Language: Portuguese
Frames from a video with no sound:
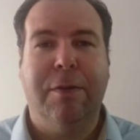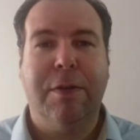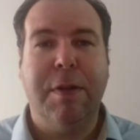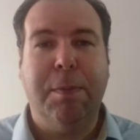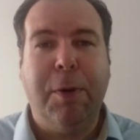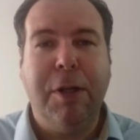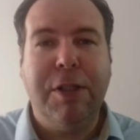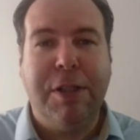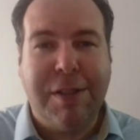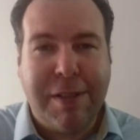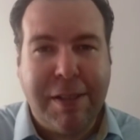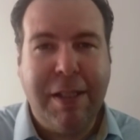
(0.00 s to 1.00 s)
Você pode
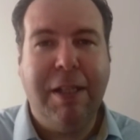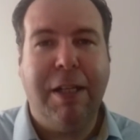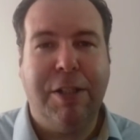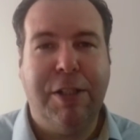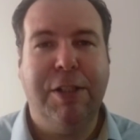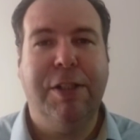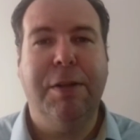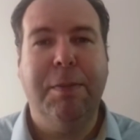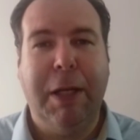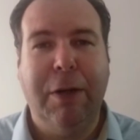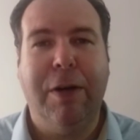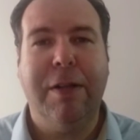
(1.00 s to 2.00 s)
sim atingir
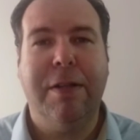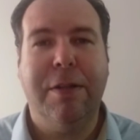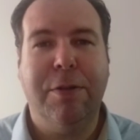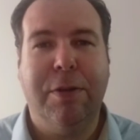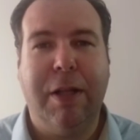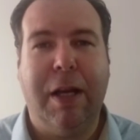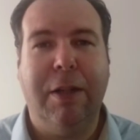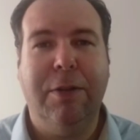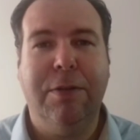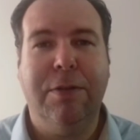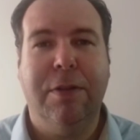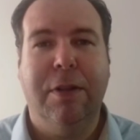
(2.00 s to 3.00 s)
melhores
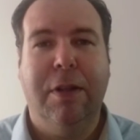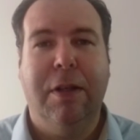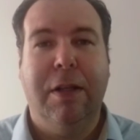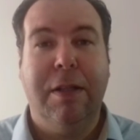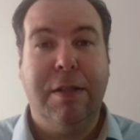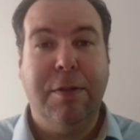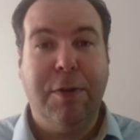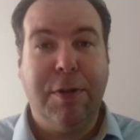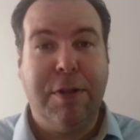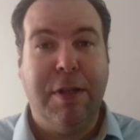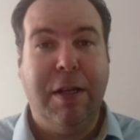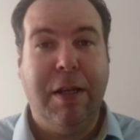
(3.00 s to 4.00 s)
resultados se
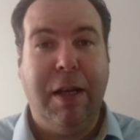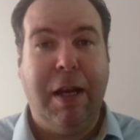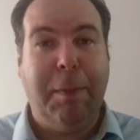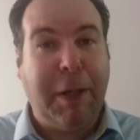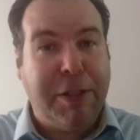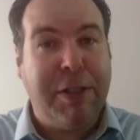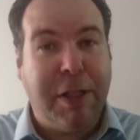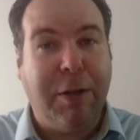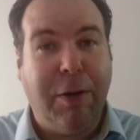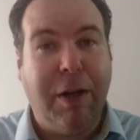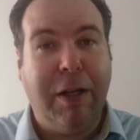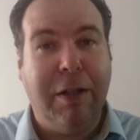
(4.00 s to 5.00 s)
você, a partir de
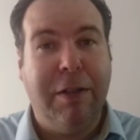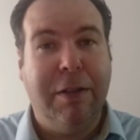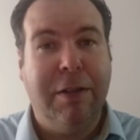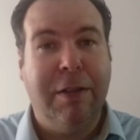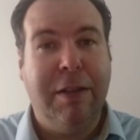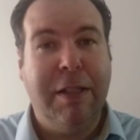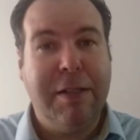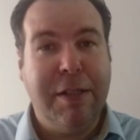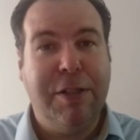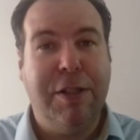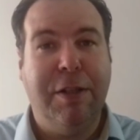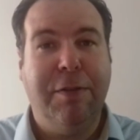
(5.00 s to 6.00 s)
agora,
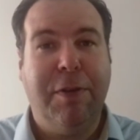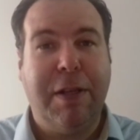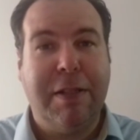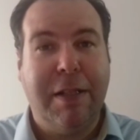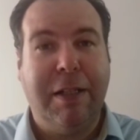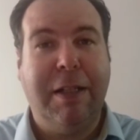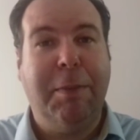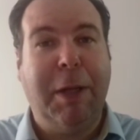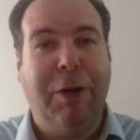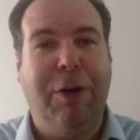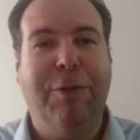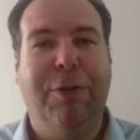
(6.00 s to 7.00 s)
decidir fazer da
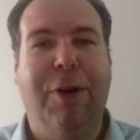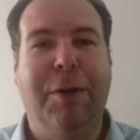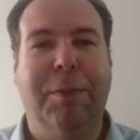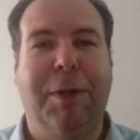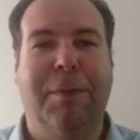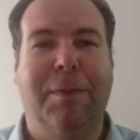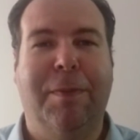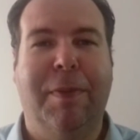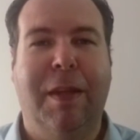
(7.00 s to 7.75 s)
melhor forma